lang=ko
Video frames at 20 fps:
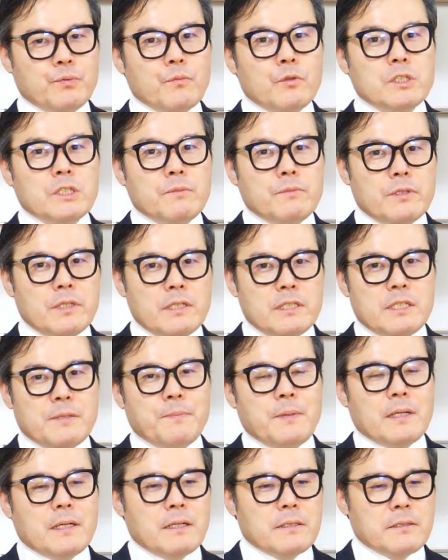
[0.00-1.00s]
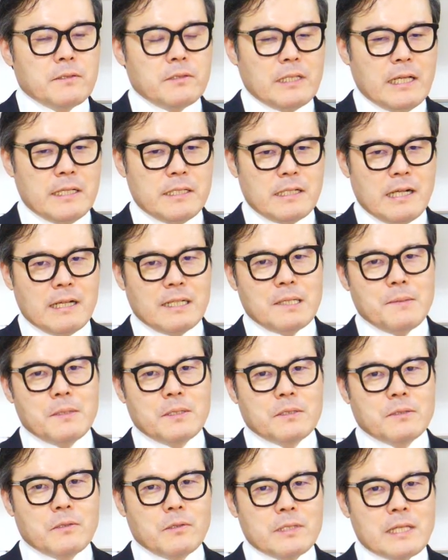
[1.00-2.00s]
부모님들이 집 팔아서 다시
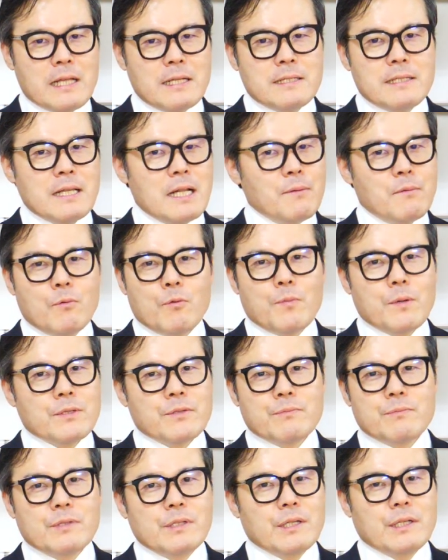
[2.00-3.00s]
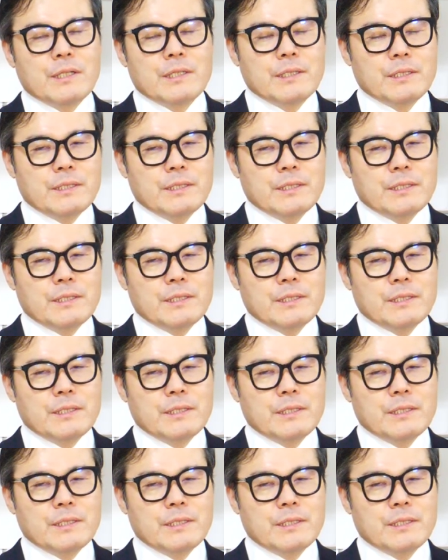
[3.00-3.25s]
강남에서 사는 사람을 못 봤습니다.